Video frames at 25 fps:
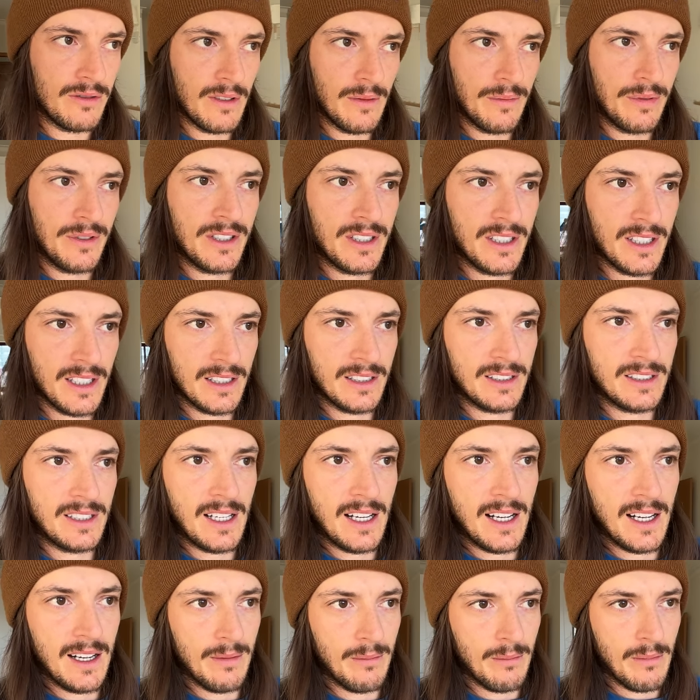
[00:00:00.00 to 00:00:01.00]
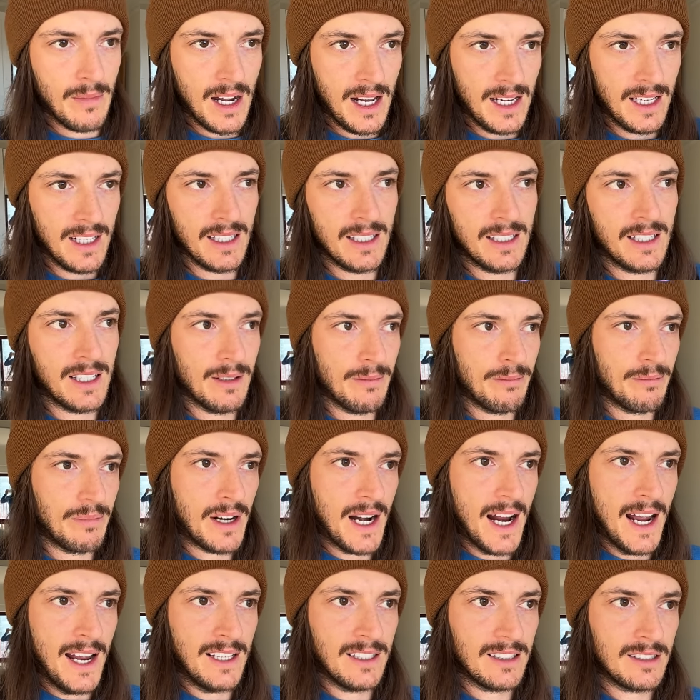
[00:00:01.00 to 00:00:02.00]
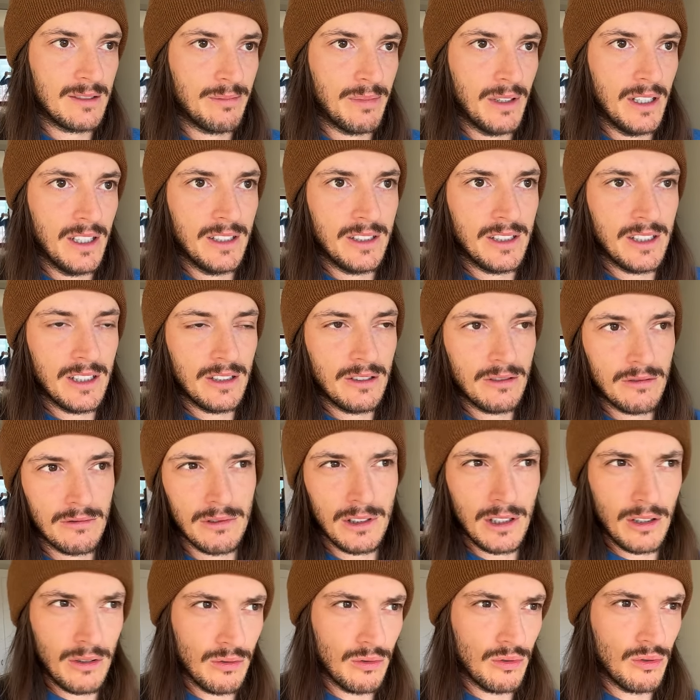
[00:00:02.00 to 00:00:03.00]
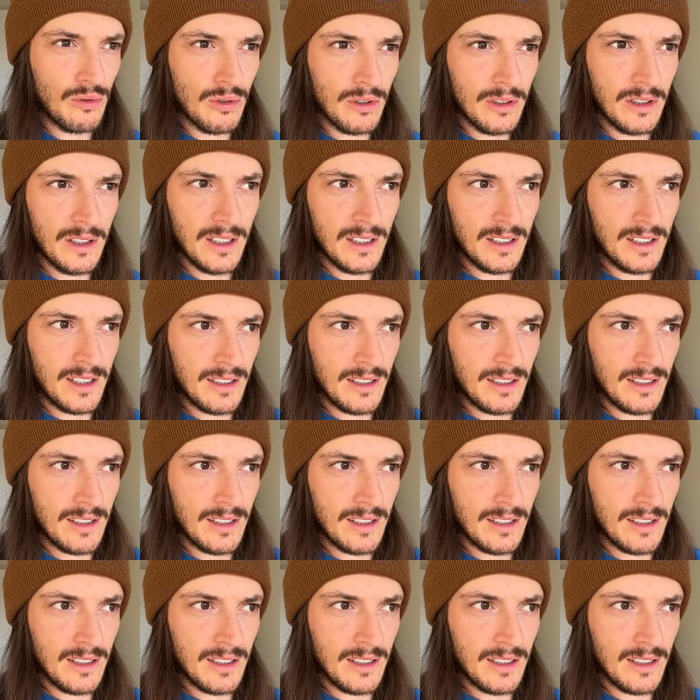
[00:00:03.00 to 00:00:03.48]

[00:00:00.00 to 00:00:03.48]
вообще за маленький прайс полететь куда угодно,